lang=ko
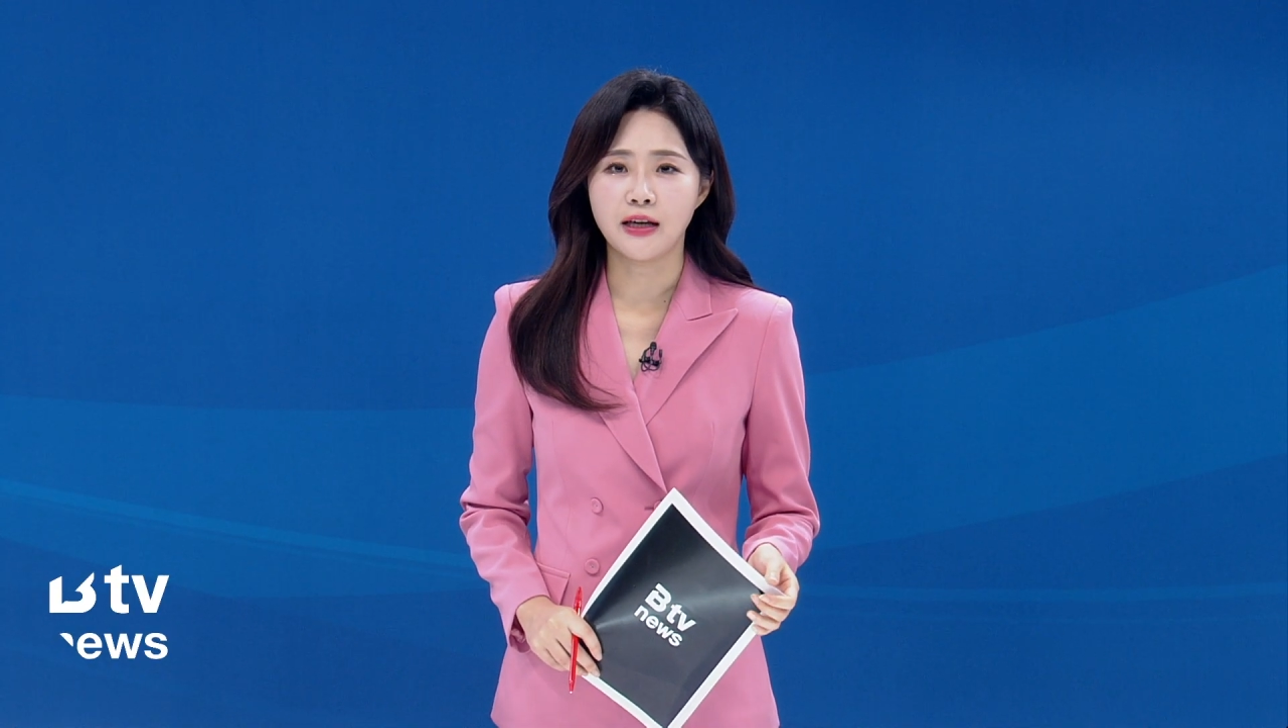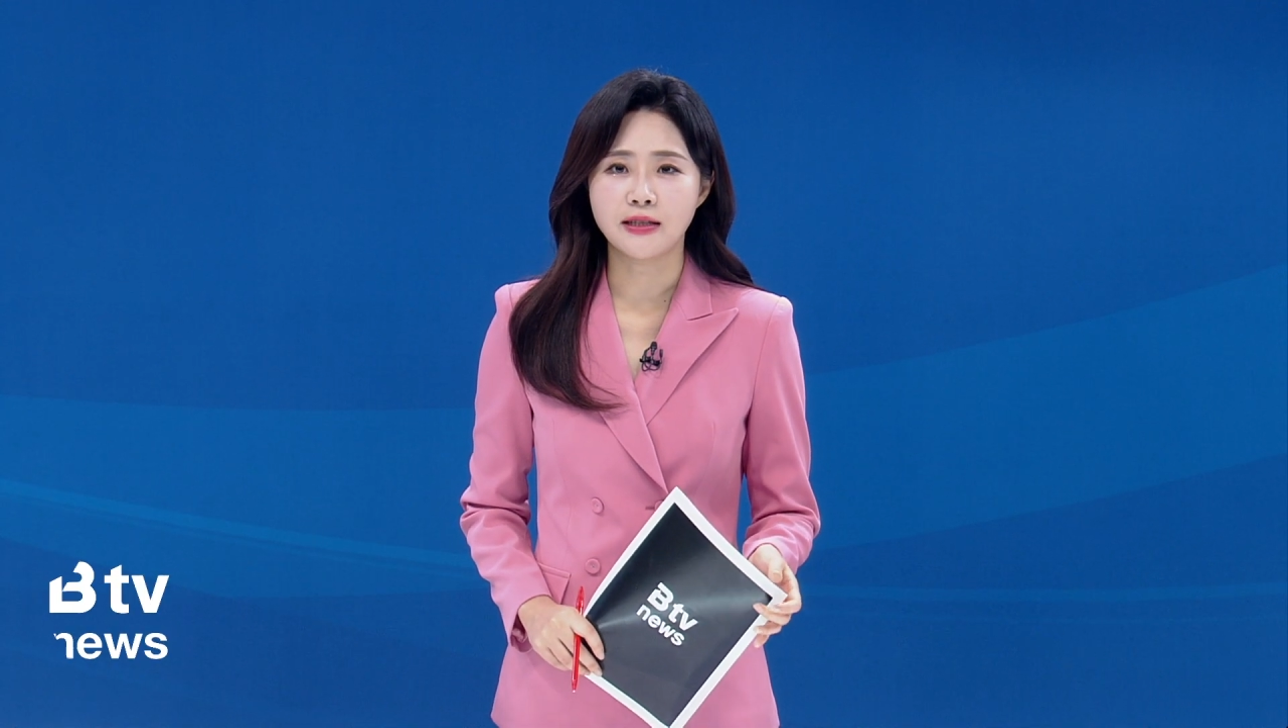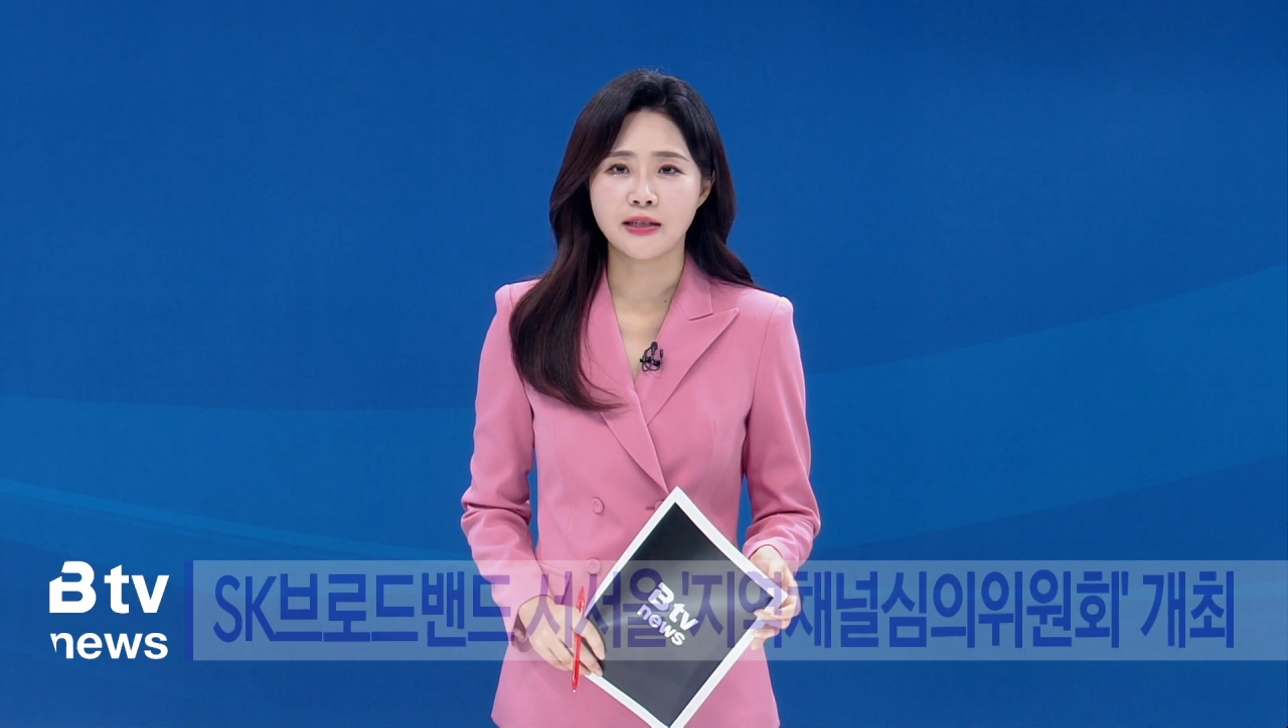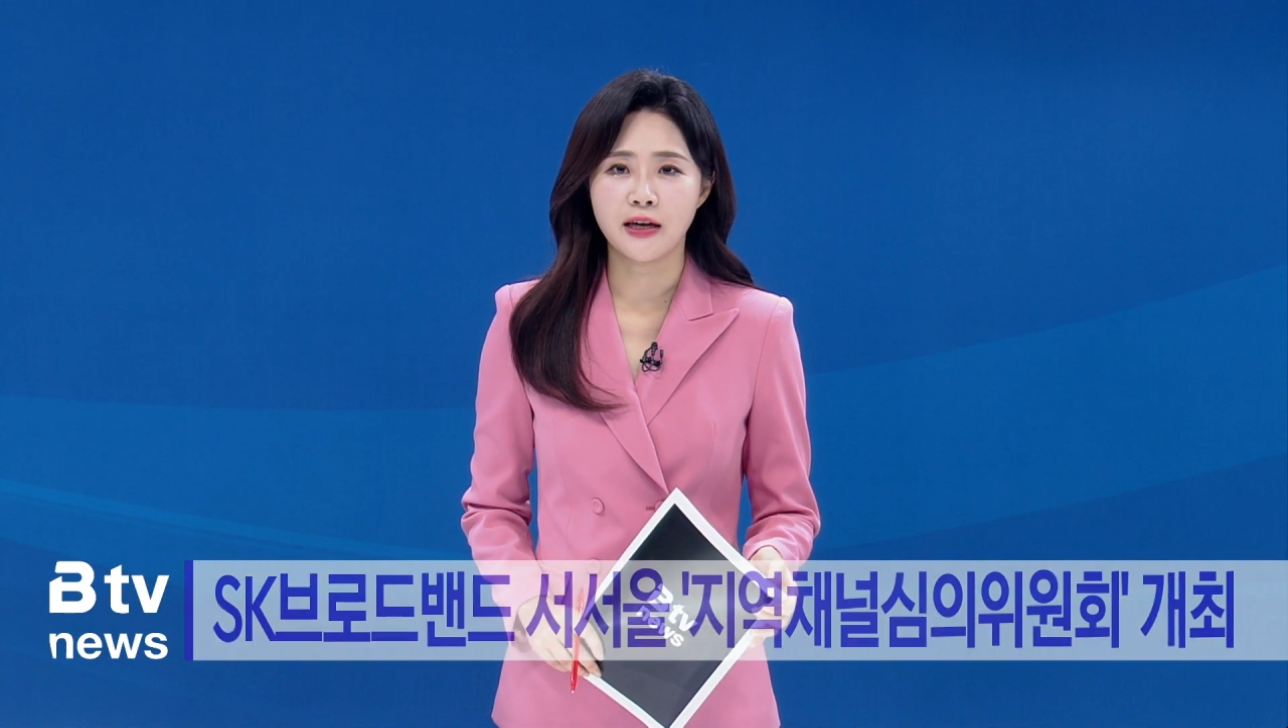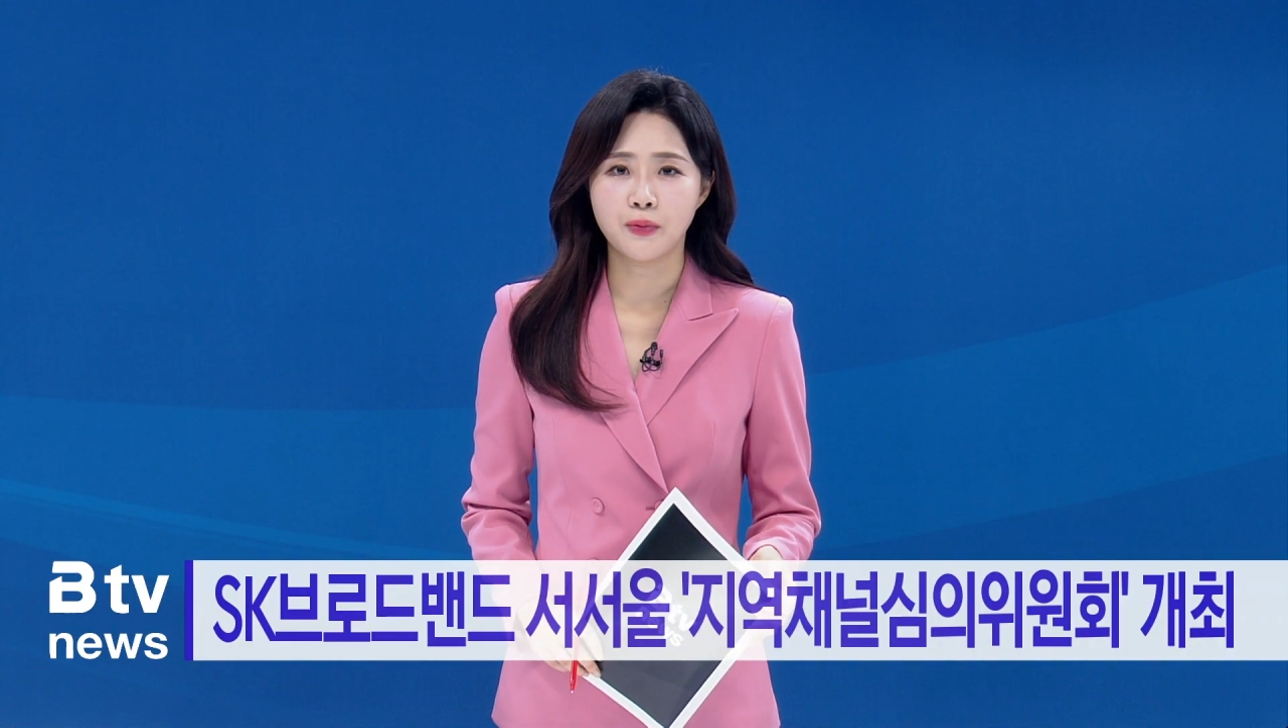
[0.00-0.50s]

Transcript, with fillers: 에스케이